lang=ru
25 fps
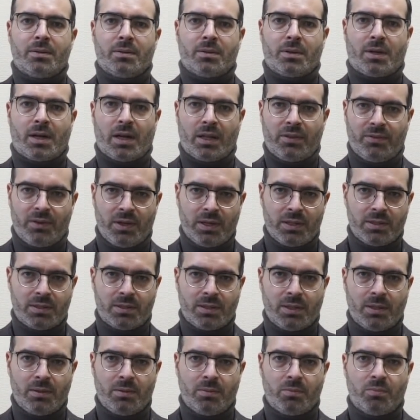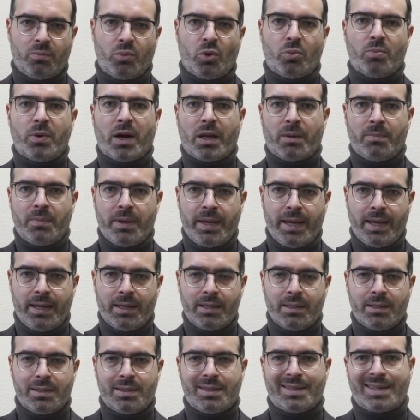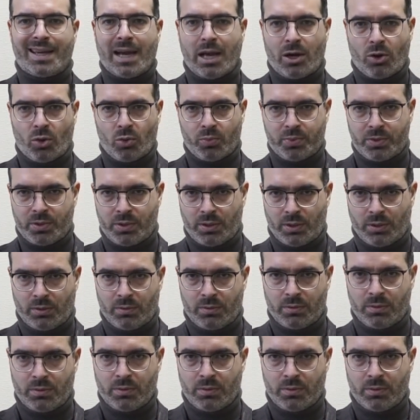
«Конвенция по борьбе с коррупцией».